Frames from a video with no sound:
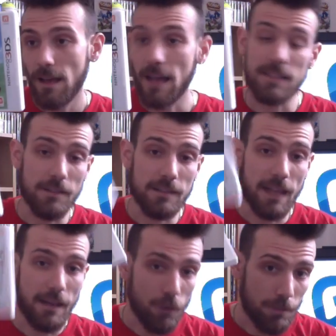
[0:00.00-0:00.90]
Anzi, in
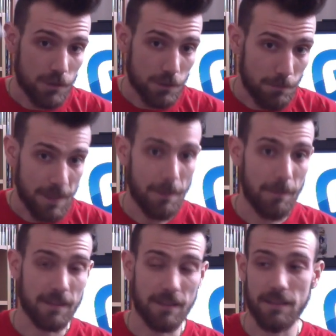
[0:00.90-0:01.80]
realtà l'avevo preso prima
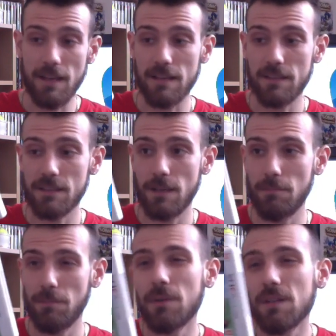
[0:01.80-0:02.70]
per 3DS,
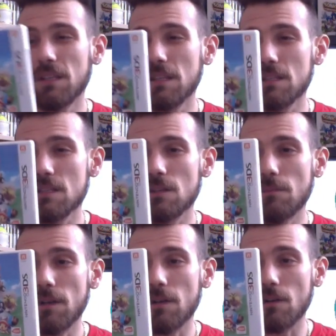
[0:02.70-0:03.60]
poi
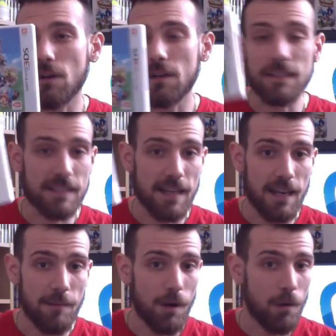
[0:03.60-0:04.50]
siccome non ho
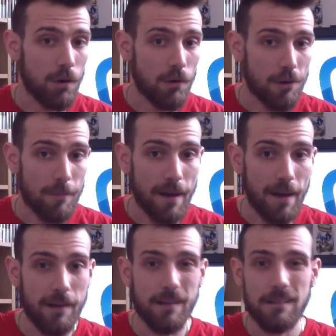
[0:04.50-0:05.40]
l'XL ma ho quello
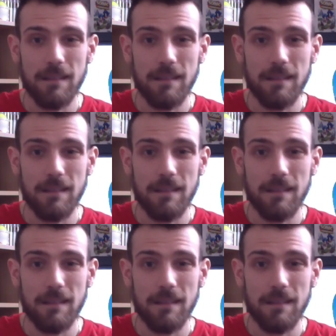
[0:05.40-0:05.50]
normale,